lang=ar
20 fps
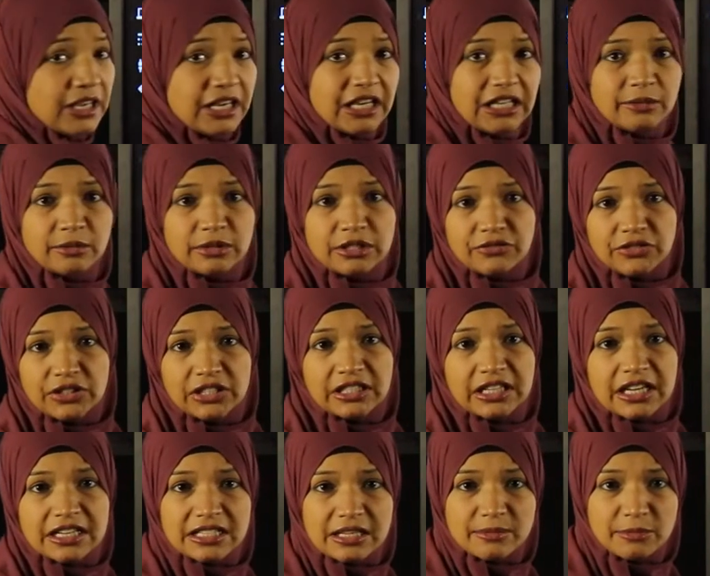احنا متفقين ان
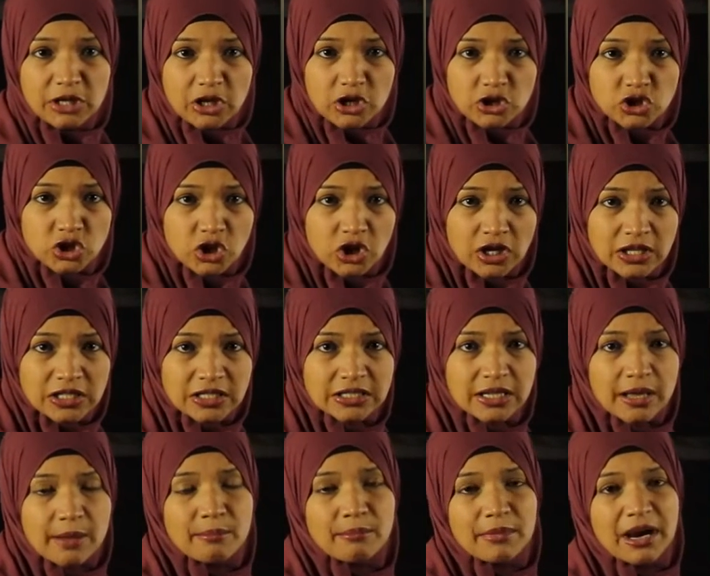اسامي الاشخاص
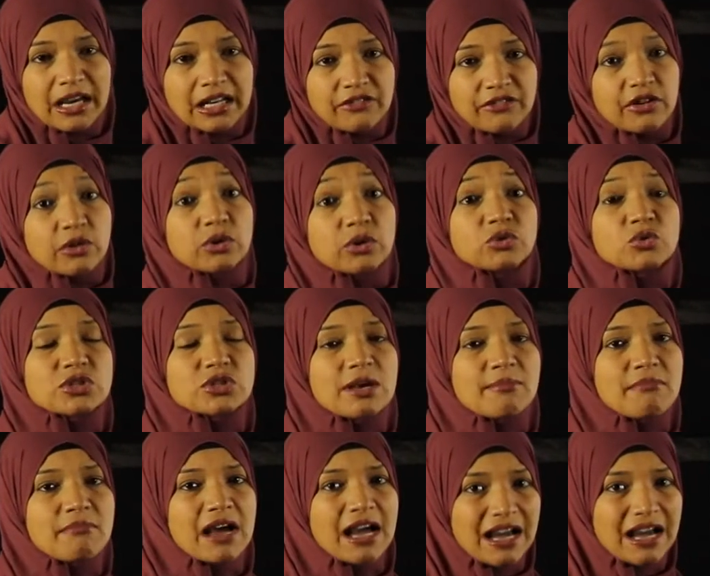معرفه
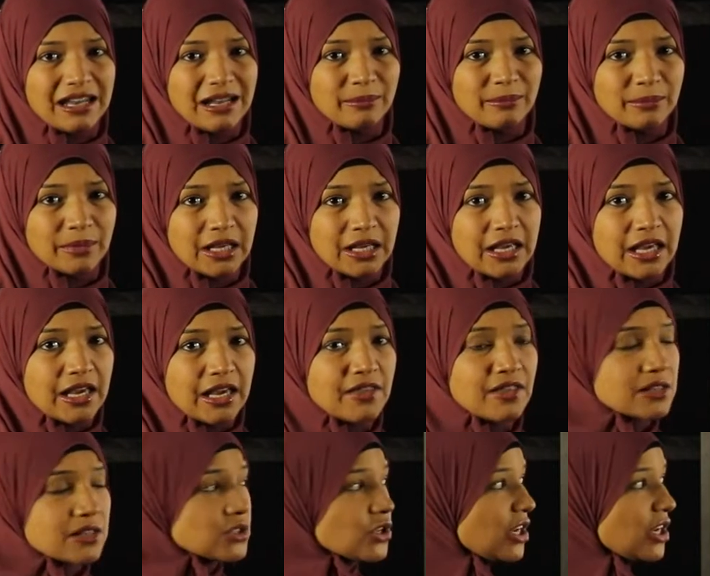وتسمى علم
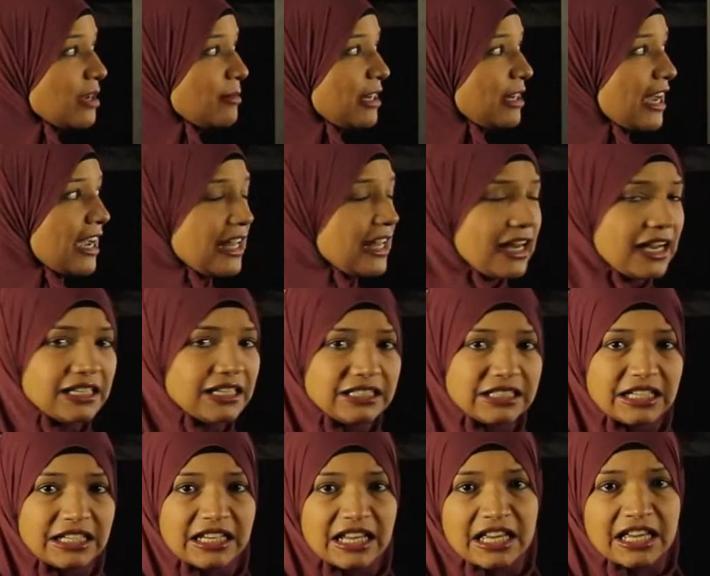اذا صاحب الحاله
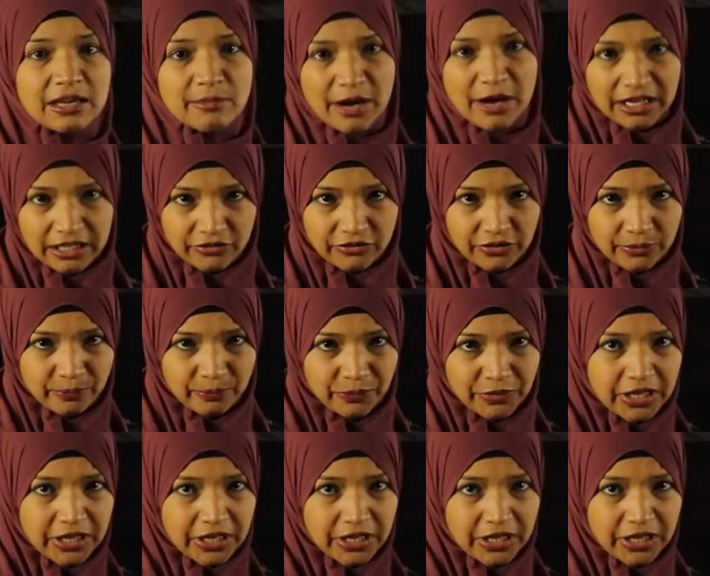عندي هنا جه معرفه